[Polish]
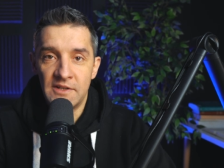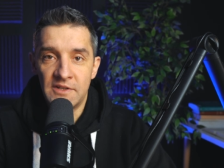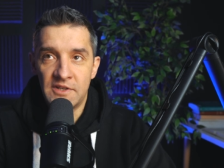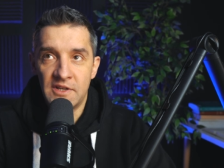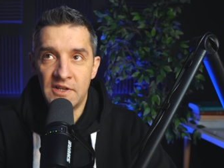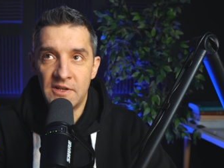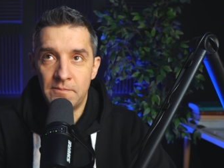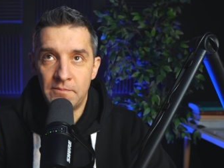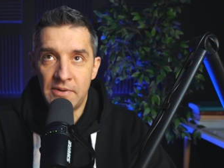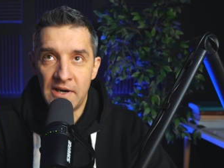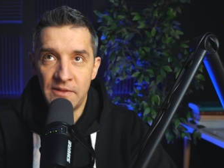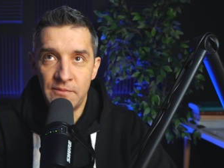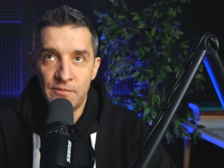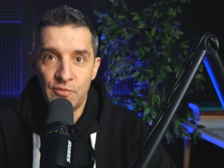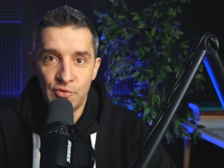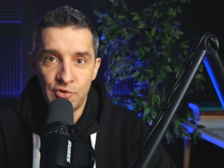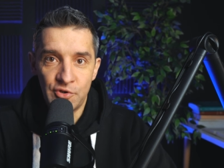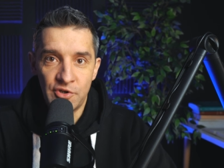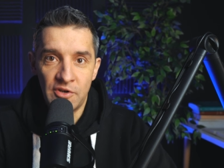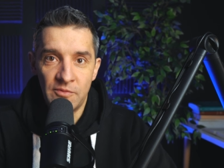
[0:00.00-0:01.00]
że Pan
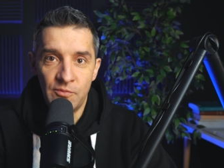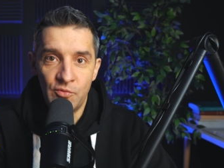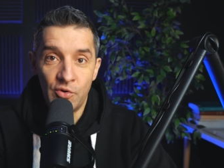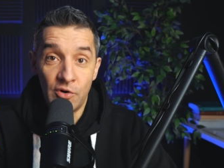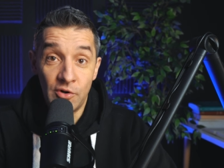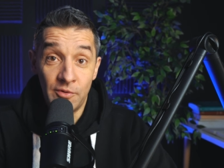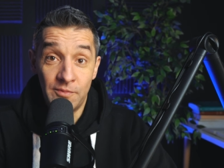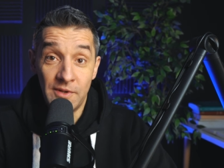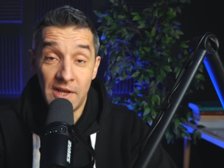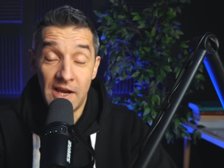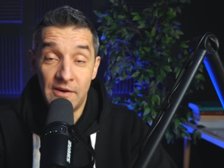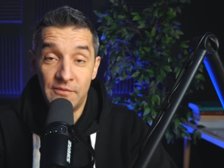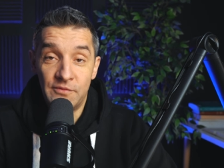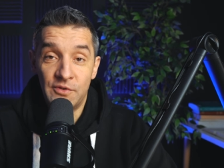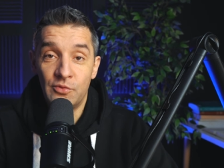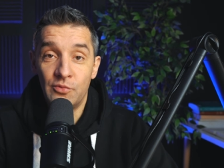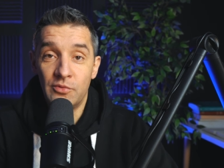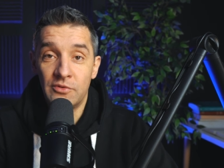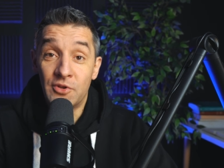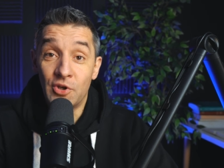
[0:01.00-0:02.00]
Bóg się mu
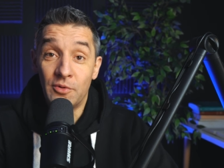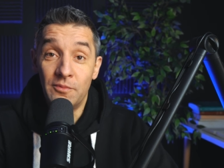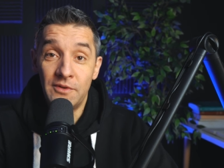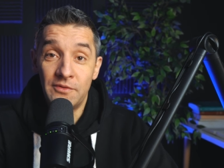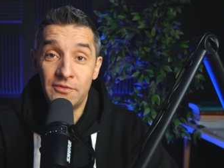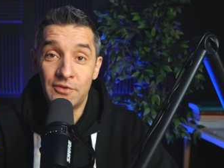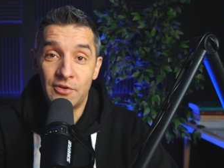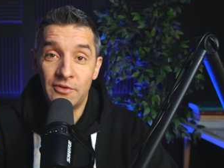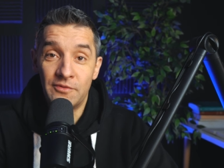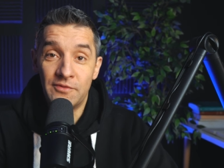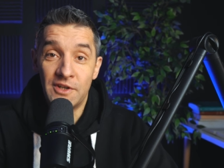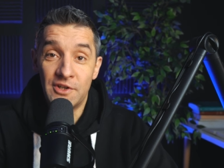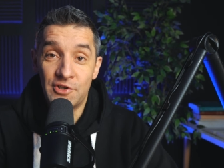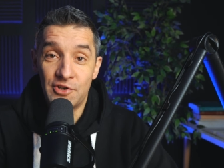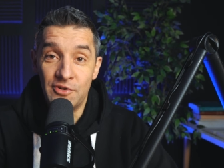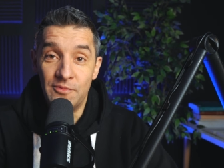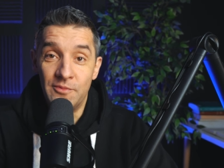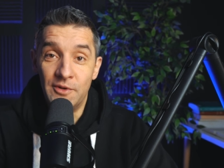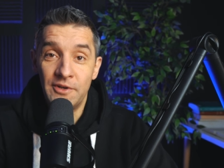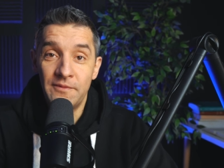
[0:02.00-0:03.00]
objawił, to my w to
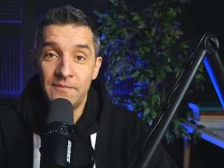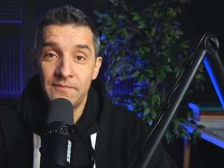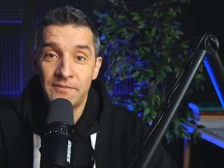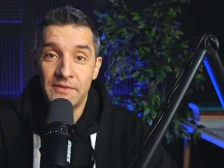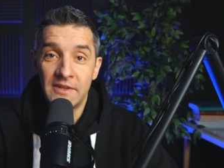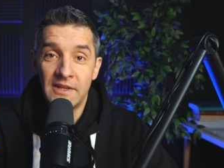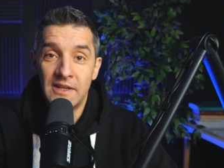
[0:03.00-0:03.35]
wierzymy,